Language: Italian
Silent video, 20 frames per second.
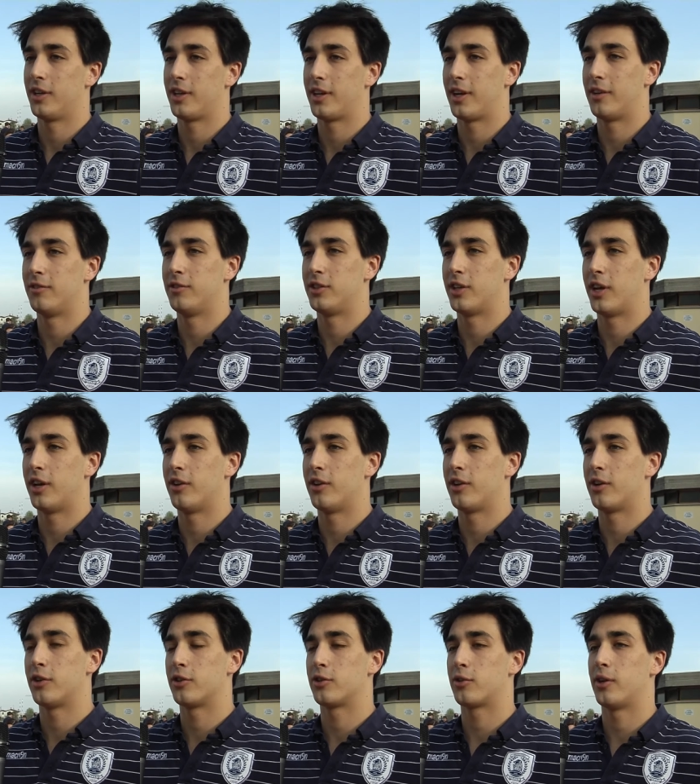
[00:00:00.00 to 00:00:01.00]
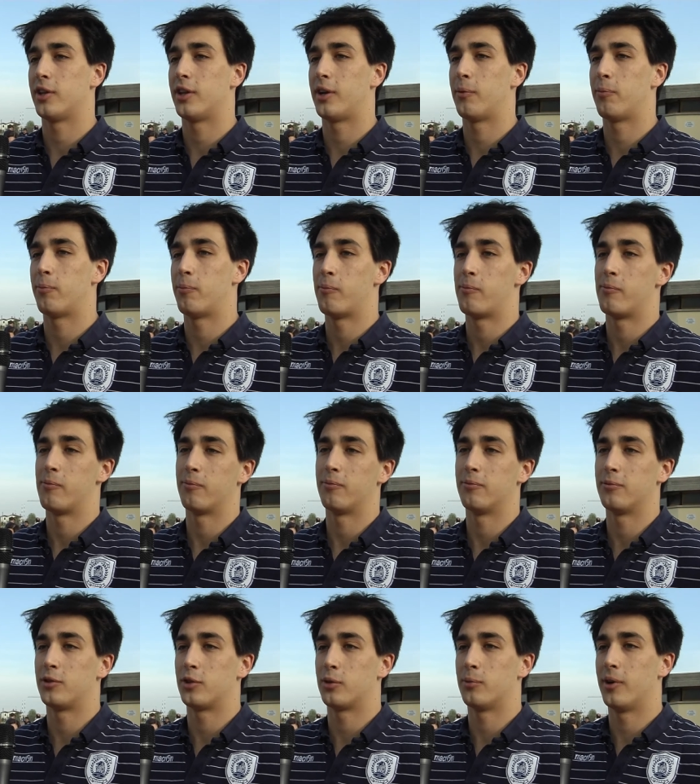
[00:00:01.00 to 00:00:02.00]
Calvisano era una squadra
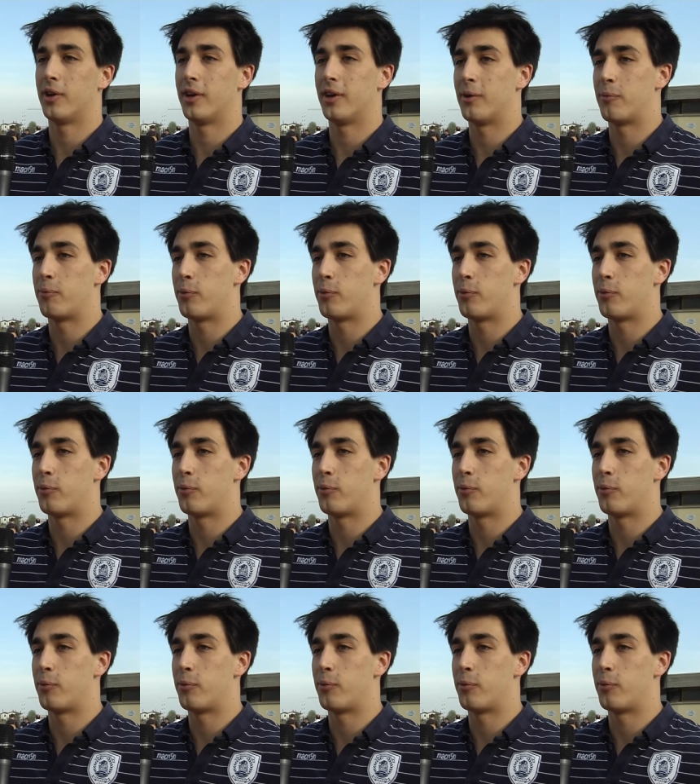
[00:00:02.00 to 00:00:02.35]
insomma,